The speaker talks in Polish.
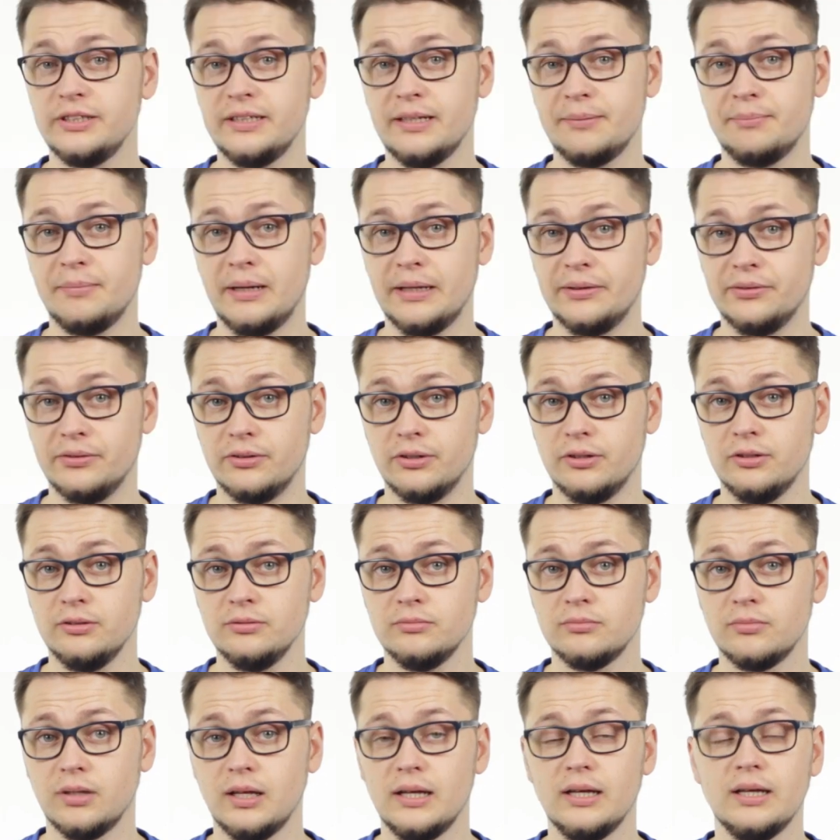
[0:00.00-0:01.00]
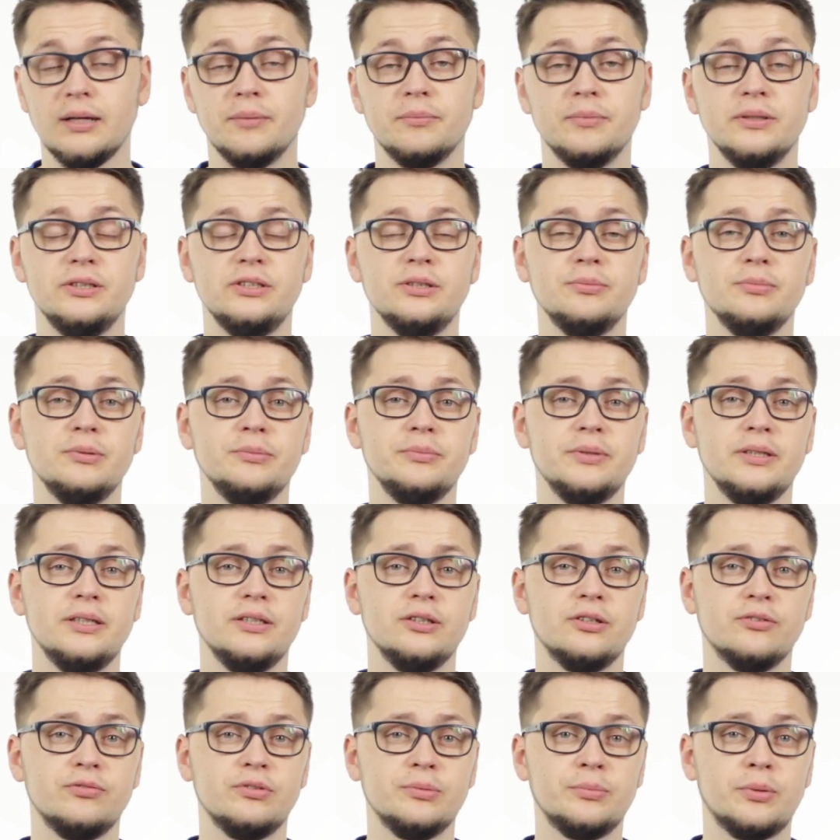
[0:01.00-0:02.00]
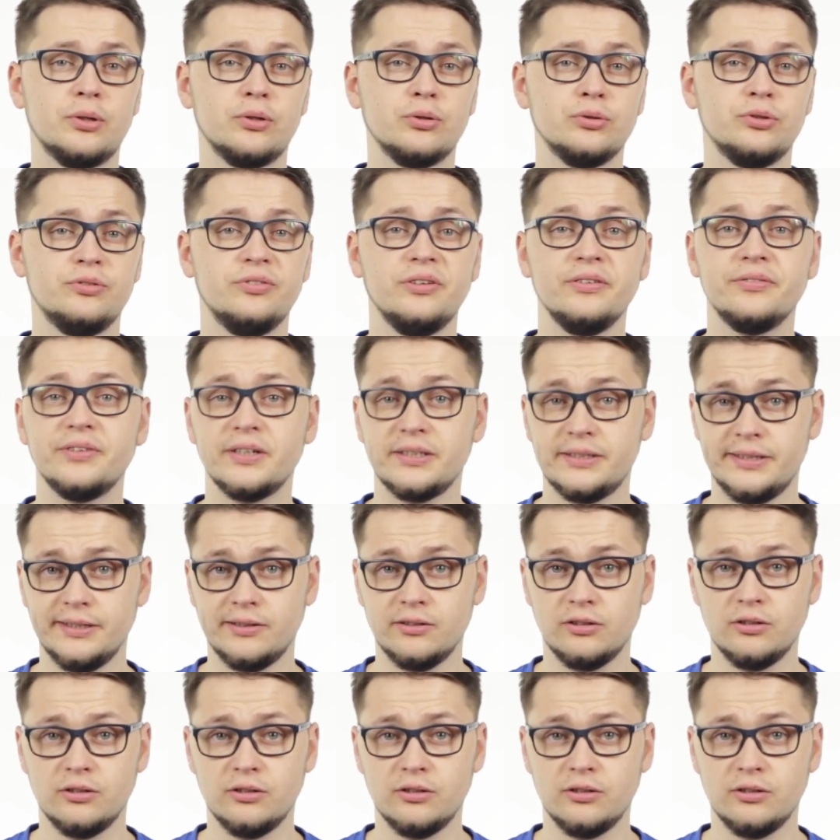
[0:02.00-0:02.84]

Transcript: się na Manto, będziemy mieli do wyboru dwie wersje